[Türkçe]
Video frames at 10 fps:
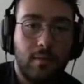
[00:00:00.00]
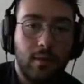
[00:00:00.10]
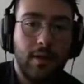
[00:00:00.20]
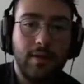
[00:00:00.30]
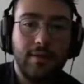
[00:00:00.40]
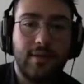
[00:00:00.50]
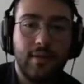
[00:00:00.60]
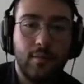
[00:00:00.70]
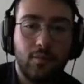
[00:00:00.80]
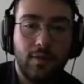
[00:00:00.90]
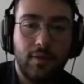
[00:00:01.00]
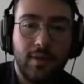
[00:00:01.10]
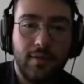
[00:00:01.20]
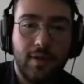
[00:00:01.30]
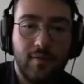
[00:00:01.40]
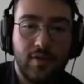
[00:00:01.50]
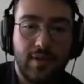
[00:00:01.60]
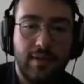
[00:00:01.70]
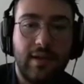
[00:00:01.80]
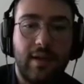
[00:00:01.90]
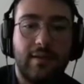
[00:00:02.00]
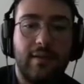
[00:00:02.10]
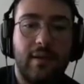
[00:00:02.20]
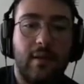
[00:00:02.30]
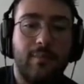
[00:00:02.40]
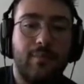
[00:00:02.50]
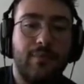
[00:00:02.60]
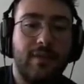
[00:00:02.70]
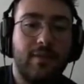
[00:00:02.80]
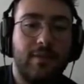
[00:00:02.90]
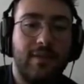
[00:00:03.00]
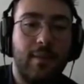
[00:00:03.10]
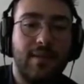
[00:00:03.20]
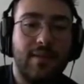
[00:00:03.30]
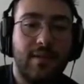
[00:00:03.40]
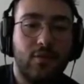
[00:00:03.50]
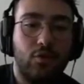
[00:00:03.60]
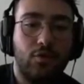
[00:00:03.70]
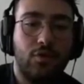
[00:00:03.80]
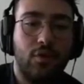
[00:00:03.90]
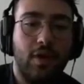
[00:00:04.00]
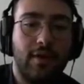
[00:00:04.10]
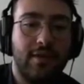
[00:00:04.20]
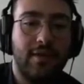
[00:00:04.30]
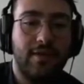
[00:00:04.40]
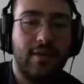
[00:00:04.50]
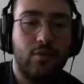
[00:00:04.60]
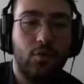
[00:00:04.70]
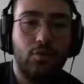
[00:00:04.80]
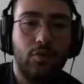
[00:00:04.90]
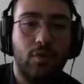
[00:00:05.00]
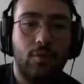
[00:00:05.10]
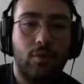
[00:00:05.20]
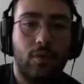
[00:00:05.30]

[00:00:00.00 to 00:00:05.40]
Ananı satayım burada da biri varmış. Yeter artık ya. Sen misin lan son turuyor? Evet sanırsam son turuyor bu.